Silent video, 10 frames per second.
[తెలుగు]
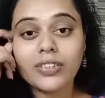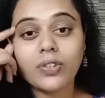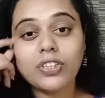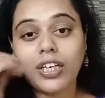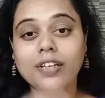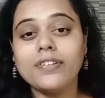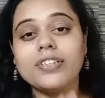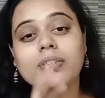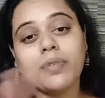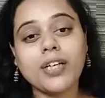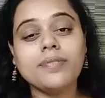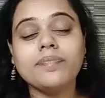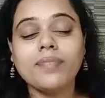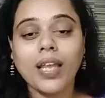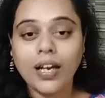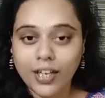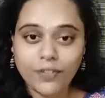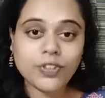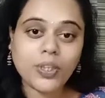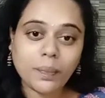సో త్రీ అవర్స్ మనం
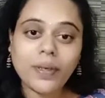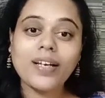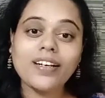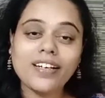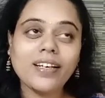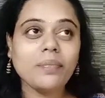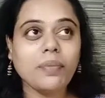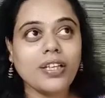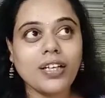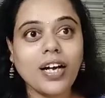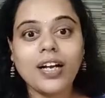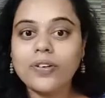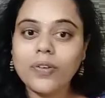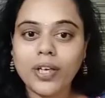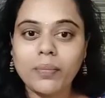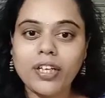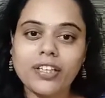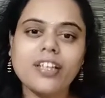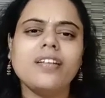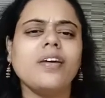రివ్యూ చెప్పాలంటే పెద్దగా అంటూ ఏమి
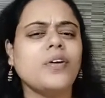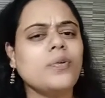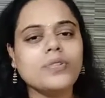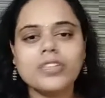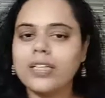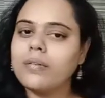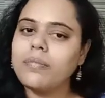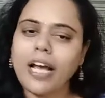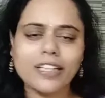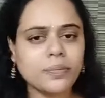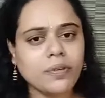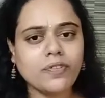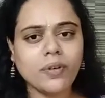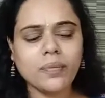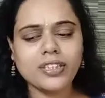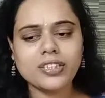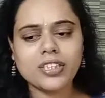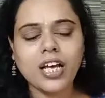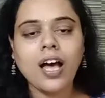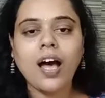లేదు ఎందుకంటే ఎక్కువ శాతం డాన్స్
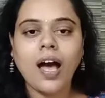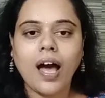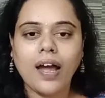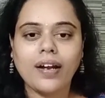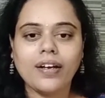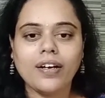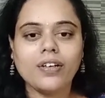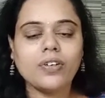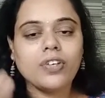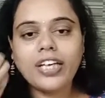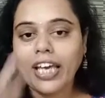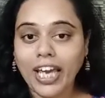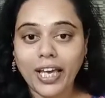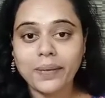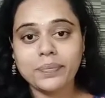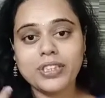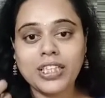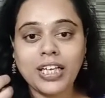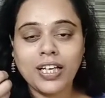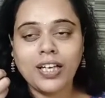పర్ఫార్మెన్స్ అండ్ uh, కొన్ని గేమ్స్
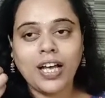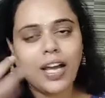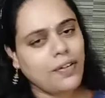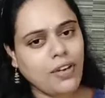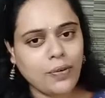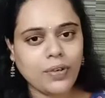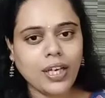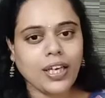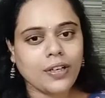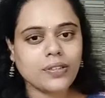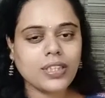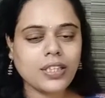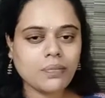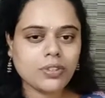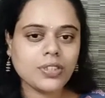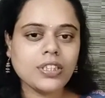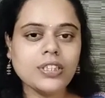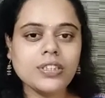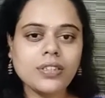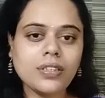ఇవే ఉన్నాయి ఎక్కువ శాతం
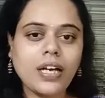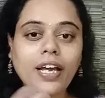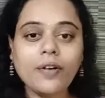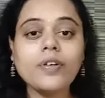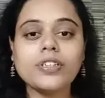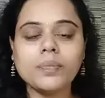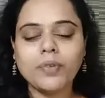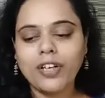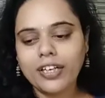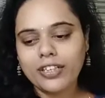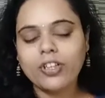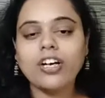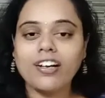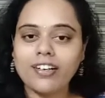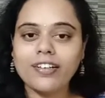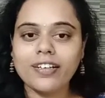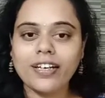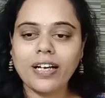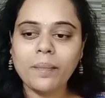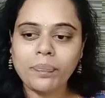uh, ఎక్కువగా చెప్పుకోవాలని ఇందులో కంటెంట్ కన్నా